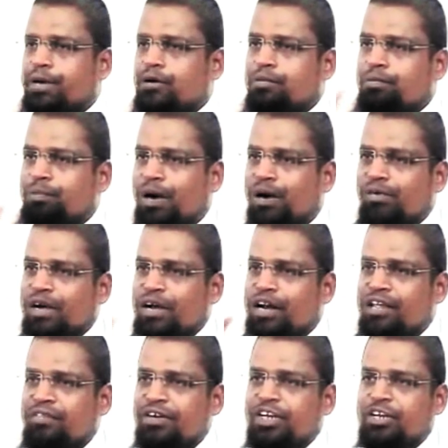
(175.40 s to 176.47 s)
பெரும்
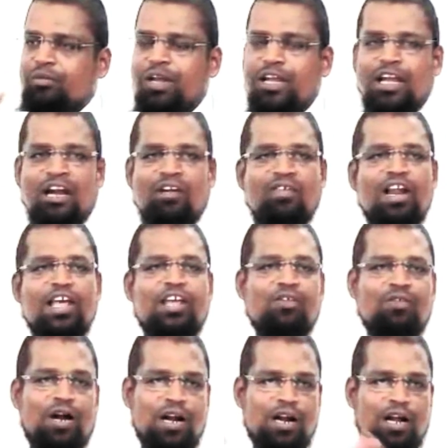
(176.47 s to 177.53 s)
பாவங்களை விட்டும் நீங்கள்
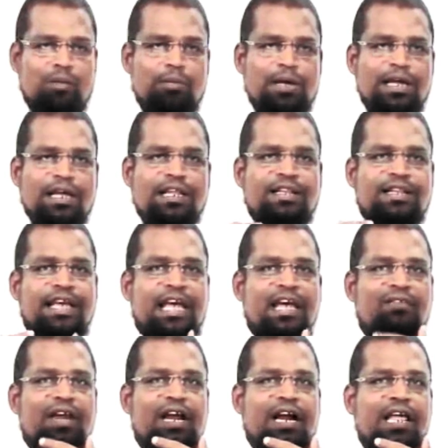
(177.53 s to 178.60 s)
விலகி வாழலாம்
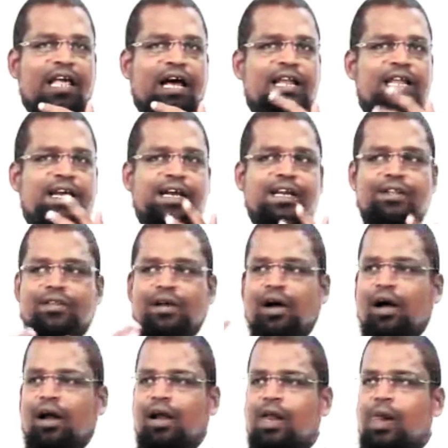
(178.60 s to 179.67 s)
தேவைகளை
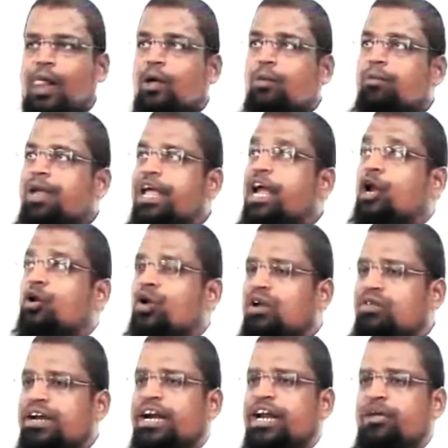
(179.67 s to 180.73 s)
அதிகரித்தால்
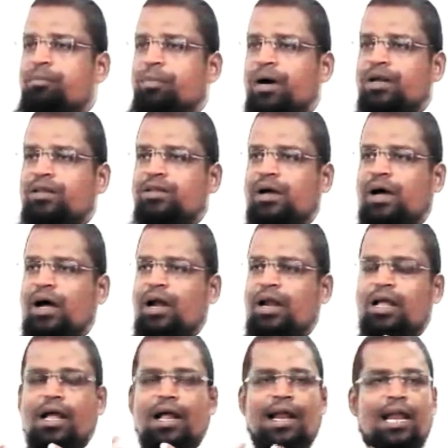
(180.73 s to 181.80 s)
மேலுள்ளவர்களை
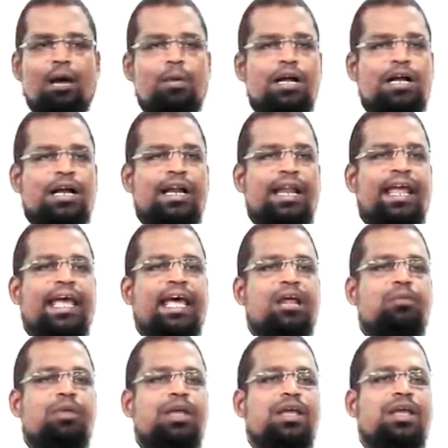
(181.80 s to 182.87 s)
பார்த்தால் நமக்கு
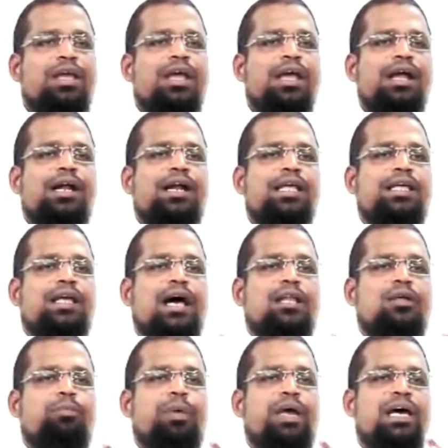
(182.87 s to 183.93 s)
நேரமே கிடைக்காது